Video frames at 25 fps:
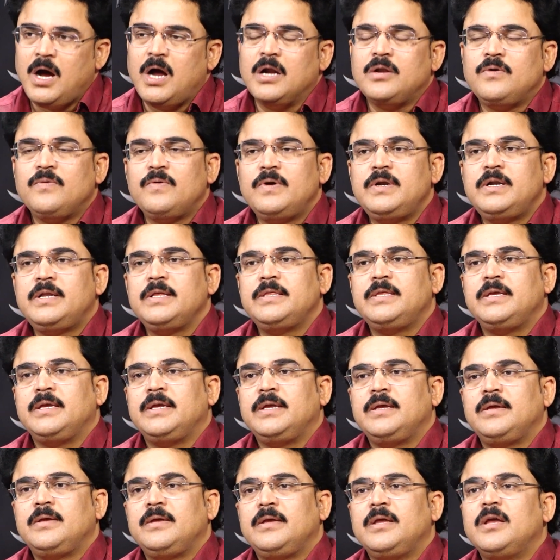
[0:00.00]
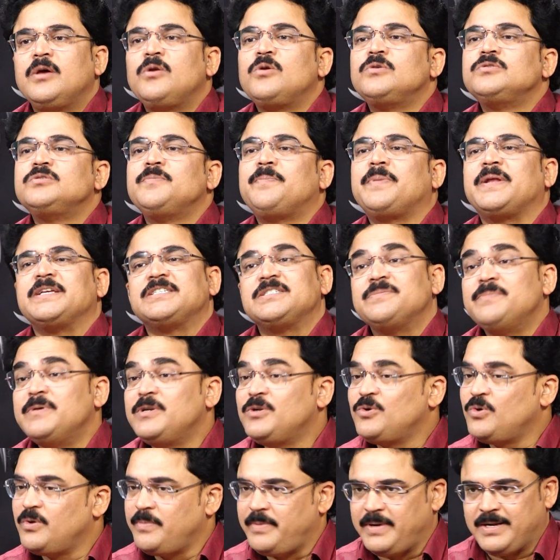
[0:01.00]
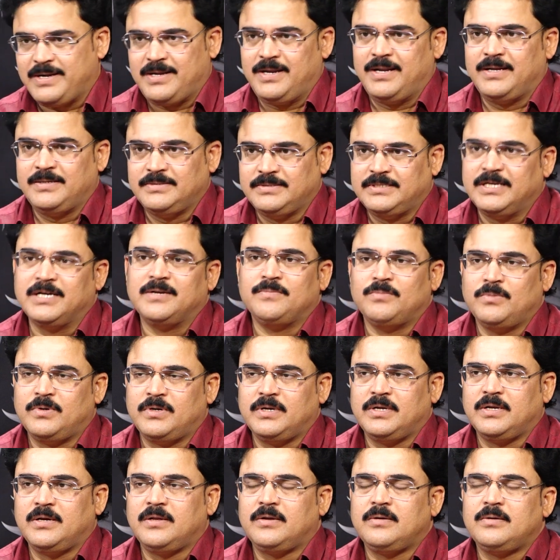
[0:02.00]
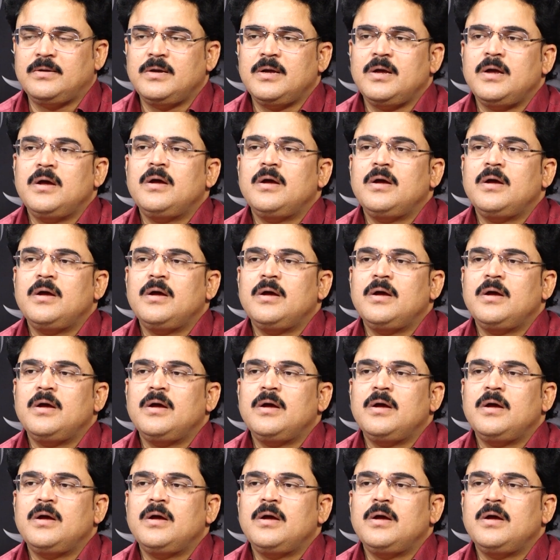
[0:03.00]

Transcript: అటువంటిది ఏ రోజు ప్రెస్ మీట్ కూడా పెట్టాల జగన్మోహన్ రెడ్డి గారు